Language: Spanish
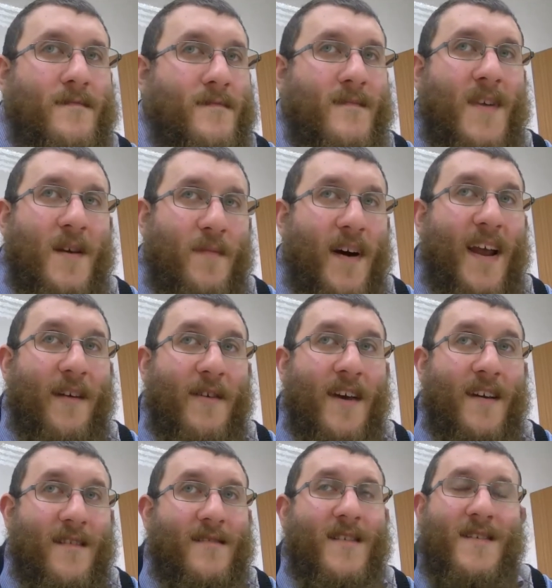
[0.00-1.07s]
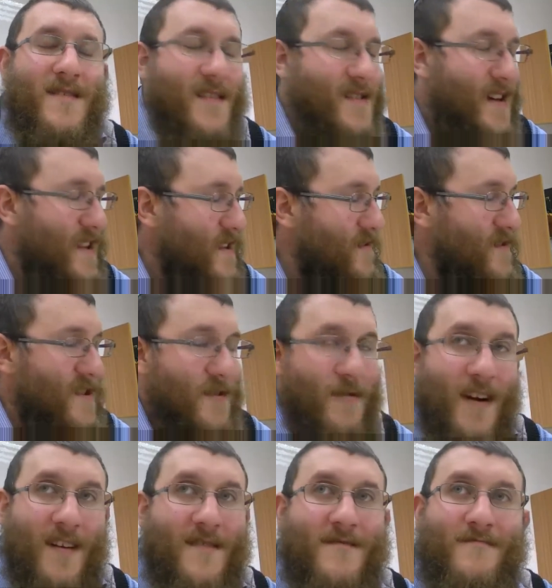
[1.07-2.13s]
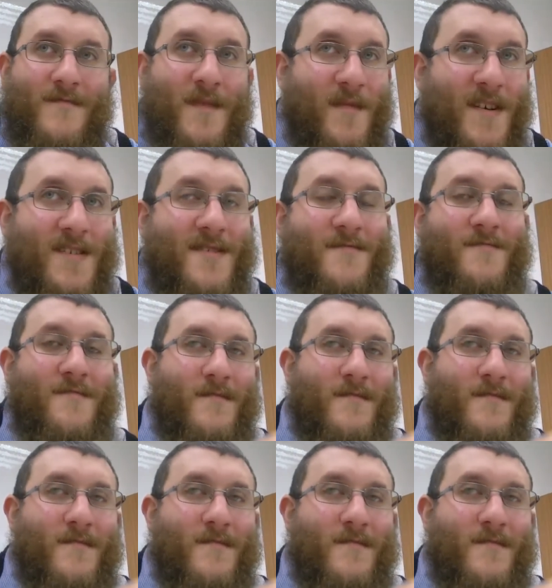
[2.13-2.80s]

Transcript: Pues, es para bien, es exactamente igual, no más.